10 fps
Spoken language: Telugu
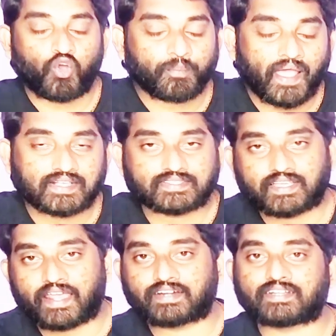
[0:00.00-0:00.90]
బోర్మాక్స్
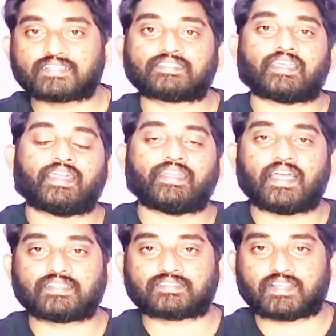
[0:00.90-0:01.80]
క్యారెక్టర్స్
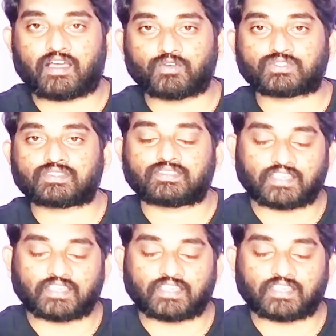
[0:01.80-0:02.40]
ఇండియాస్ లవ్స్